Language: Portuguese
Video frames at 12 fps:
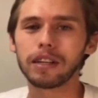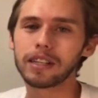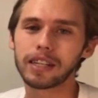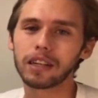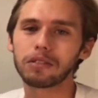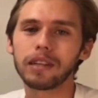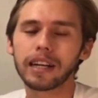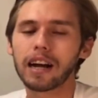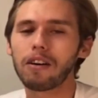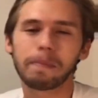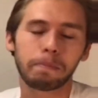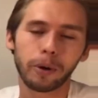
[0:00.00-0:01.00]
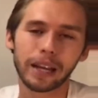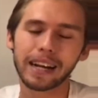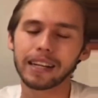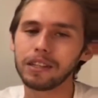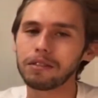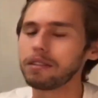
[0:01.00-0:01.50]
eles acham legal
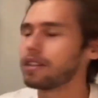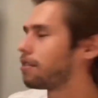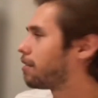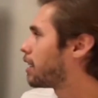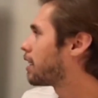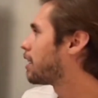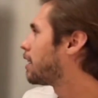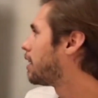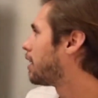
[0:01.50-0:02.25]
apoiar isso, então é